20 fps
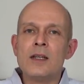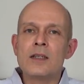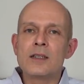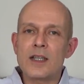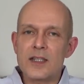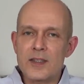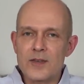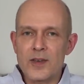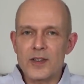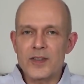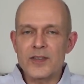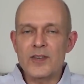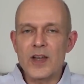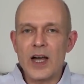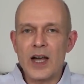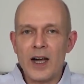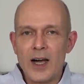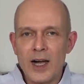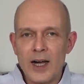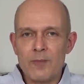das, was wir
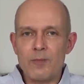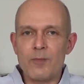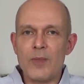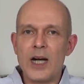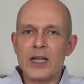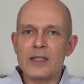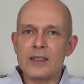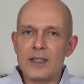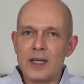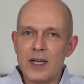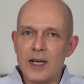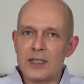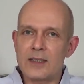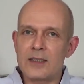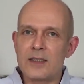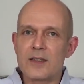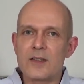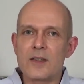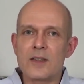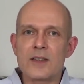haben an
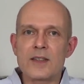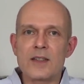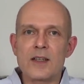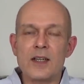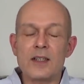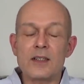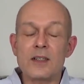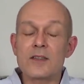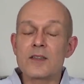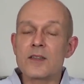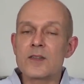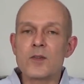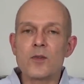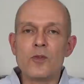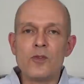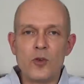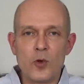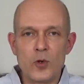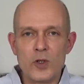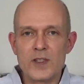Daten zurzeit, also
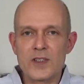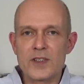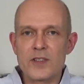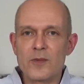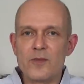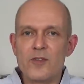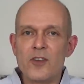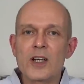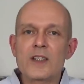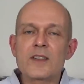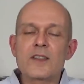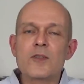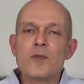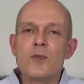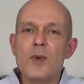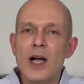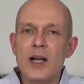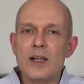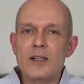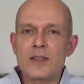sowohl zum
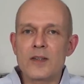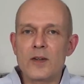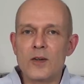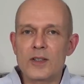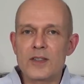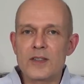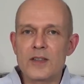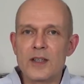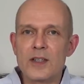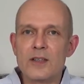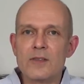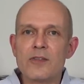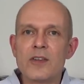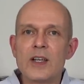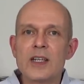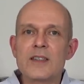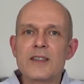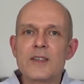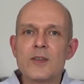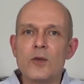Wachstum als auch zur
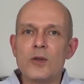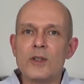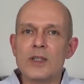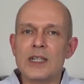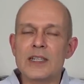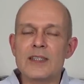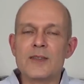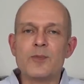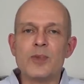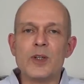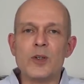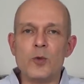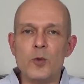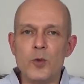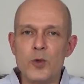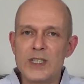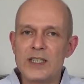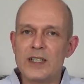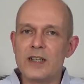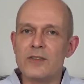Inflation, das
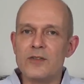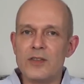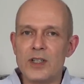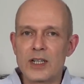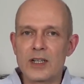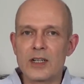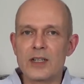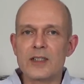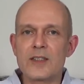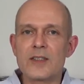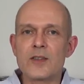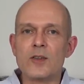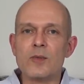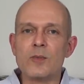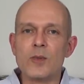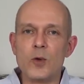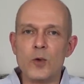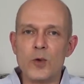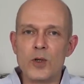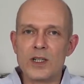beruht ja wirklich zu
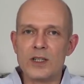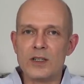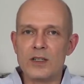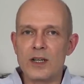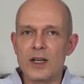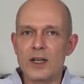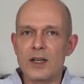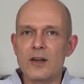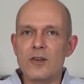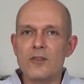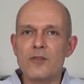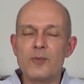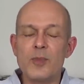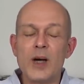einem guten Teil auf